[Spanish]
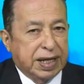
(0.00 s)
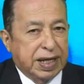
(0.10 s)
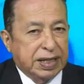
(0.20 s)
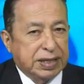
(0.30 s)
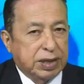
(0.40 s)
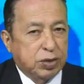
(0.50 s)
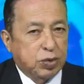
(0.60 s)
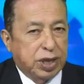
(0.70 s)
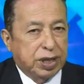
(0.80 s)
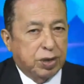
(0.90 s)
realizando
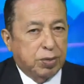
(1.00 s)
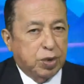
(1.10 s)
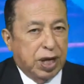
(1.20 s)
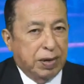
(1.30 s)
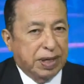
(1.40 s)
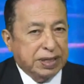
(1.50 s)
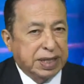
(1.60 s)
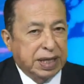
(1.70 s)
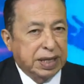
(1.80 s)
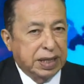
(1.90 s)
usted como
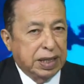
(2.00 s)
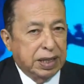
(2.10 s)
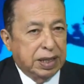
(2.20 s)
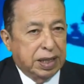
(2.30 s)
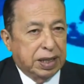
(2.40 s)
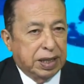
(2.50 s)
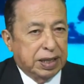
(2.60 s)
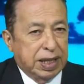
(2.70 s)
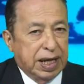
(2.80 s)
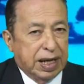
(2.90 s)
cabeza eh,
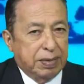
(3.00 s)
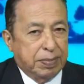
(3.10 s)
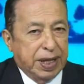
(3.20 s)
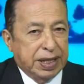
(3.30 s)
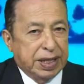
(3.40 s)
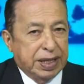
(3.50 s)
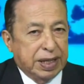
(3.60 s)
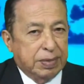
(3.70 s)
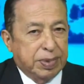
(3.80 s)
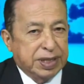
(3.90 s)
de la campaña
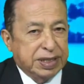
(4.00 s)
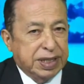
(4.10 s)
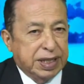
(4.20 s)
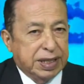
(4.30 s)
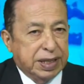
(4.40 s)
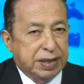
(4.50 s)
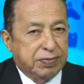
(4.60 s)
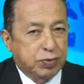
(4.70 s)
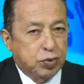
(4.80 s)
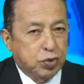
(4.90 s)
del presidente
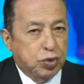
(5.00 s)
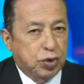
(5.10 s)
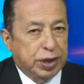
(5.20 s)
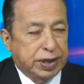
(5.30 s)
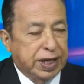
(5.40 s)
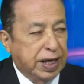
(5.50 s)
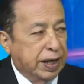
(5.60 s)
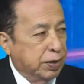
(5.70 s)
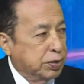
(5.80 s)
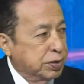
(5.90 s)
futuro Andrés
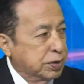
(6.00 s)
Arauz.